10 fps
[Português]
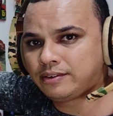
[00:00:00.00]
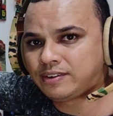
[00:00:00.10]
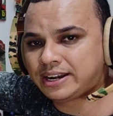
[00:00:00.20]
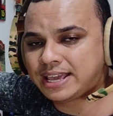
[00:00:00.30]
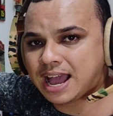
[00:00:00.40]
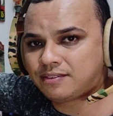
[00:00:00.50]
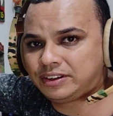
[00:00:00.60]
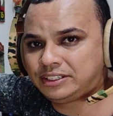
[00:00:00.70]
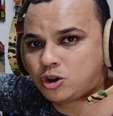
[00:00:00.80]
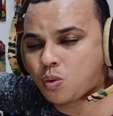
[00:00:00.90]
variava
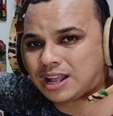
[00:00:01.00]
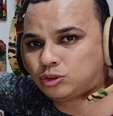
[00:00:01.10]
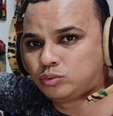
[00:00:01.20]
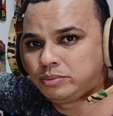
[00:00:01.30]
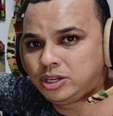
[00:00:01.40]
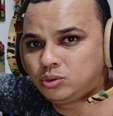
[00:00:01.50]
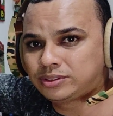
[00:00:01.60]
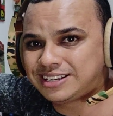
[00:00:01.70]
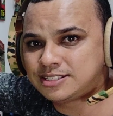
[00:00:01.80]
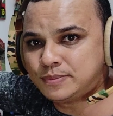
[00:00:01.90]
entre 4.000,
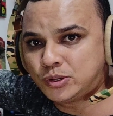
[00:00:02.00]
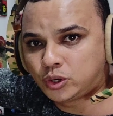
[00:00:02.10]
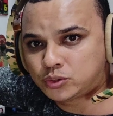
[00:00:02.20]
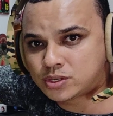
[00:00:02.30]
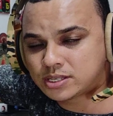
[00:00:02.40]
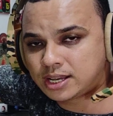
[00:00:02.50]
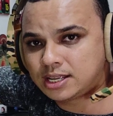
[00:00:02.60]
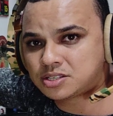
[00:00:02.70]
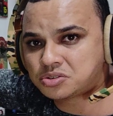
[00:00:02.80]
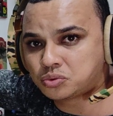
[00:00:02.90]

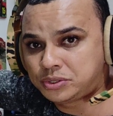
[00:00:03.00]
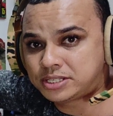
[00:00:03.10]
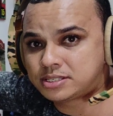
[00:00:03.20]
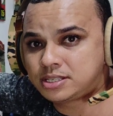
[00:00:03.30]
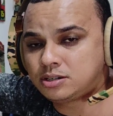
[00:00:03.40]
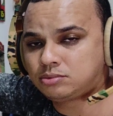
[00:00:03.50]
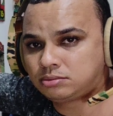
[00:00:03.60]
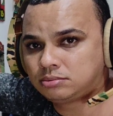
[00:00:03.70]
3.800, um i5